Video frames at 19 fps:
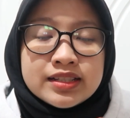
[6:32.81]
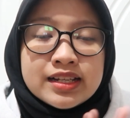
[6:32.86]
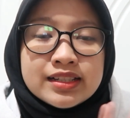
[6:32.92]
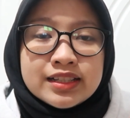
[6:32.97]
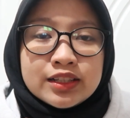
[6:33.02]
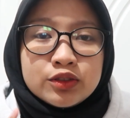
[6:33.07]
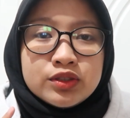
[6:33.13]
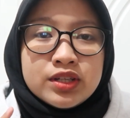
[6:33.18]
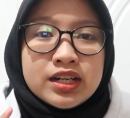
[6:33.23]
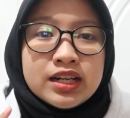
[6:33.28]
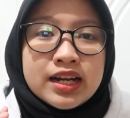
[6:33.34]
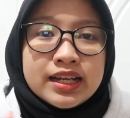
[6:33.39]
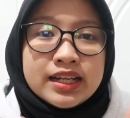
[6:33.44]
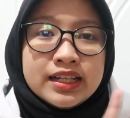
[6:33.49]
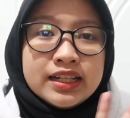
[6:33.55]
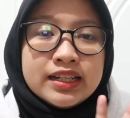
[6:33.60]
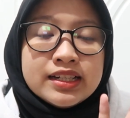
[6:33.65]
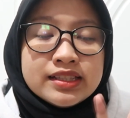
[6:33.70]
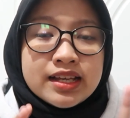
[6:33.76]
Salah satunya adalah
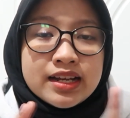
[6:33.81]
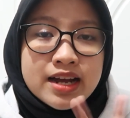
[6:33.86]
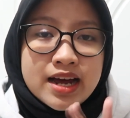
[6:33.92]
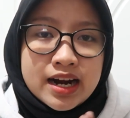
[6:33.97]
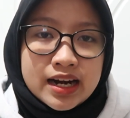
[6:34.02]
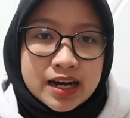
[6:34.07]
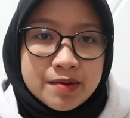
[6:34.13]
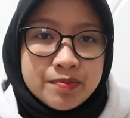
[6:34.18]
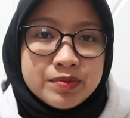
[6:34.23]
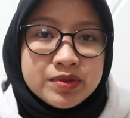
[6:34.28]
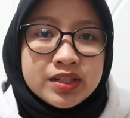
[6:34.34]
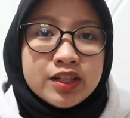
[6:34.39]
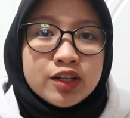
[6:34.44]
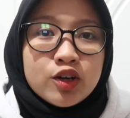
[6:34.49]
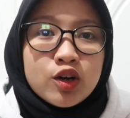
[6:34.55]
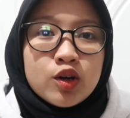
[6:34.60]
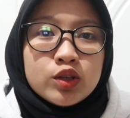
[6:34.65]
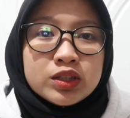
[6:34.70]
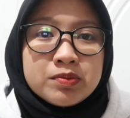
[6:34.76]
Inggris dan Arab.
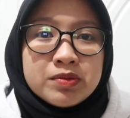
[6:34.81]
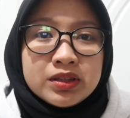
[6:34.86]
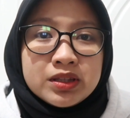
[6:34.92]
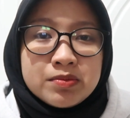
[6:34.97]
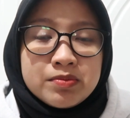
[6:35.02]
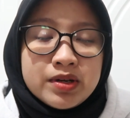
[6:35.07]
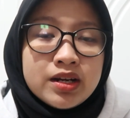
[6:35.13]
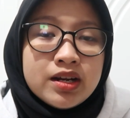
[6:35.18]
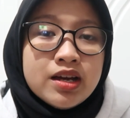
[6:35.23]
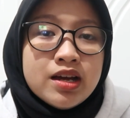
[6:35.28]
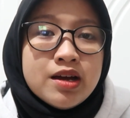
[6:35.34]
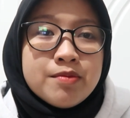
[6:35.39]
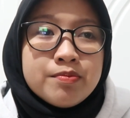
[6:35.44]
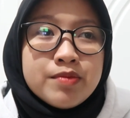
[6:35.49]
Jadi kalau teman-teman